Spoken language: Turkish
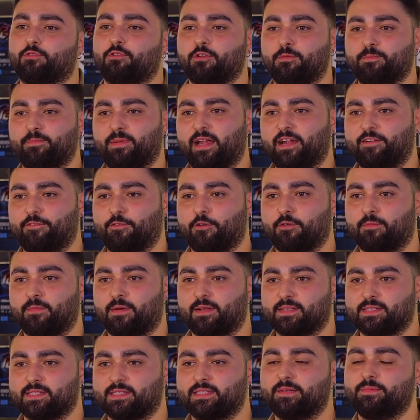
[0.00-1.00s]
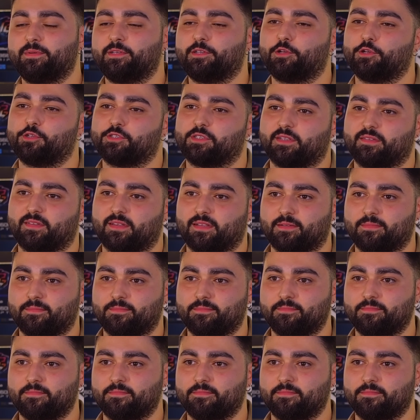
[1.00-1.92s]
oyun performansına bir göz atalım.